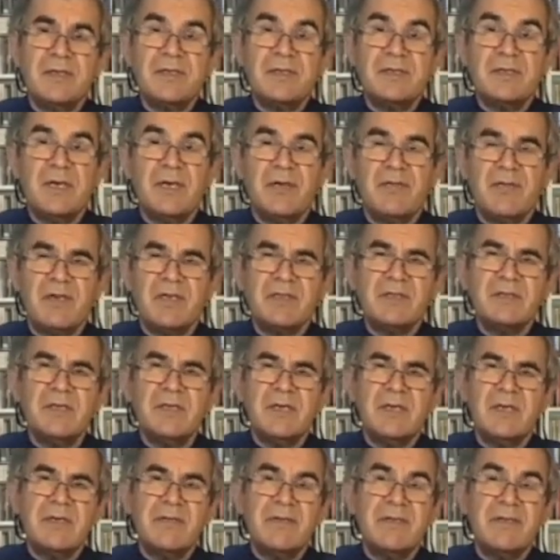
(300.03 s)

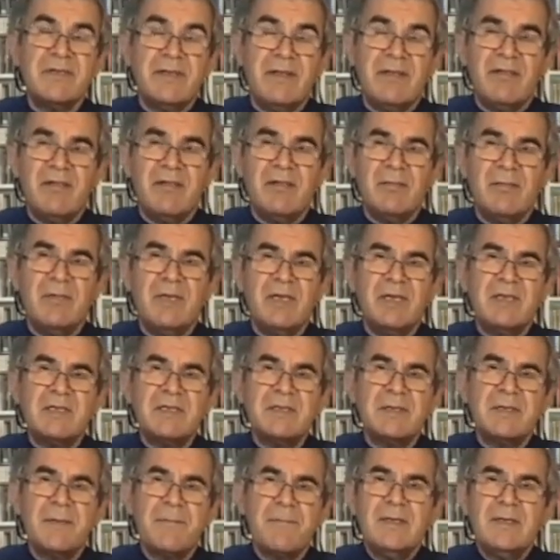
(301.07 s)
savaşlar ve
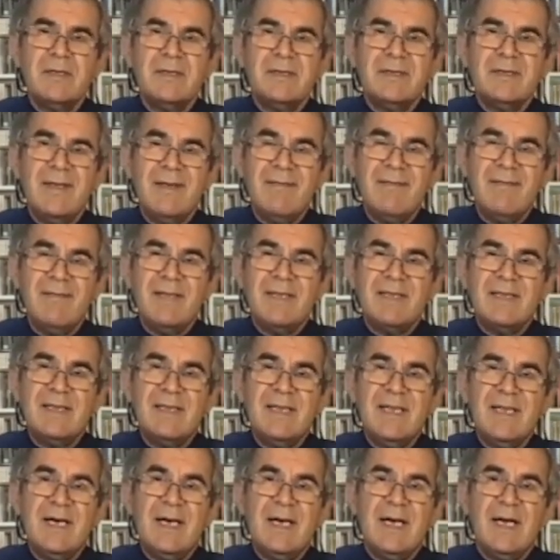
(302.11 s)
devrimler
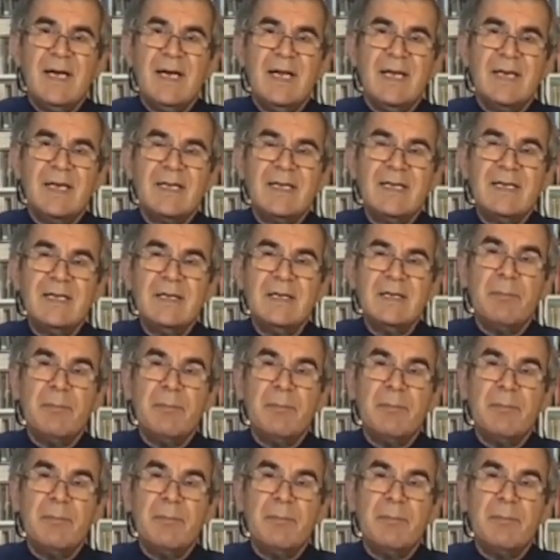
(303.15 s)
devletle halkın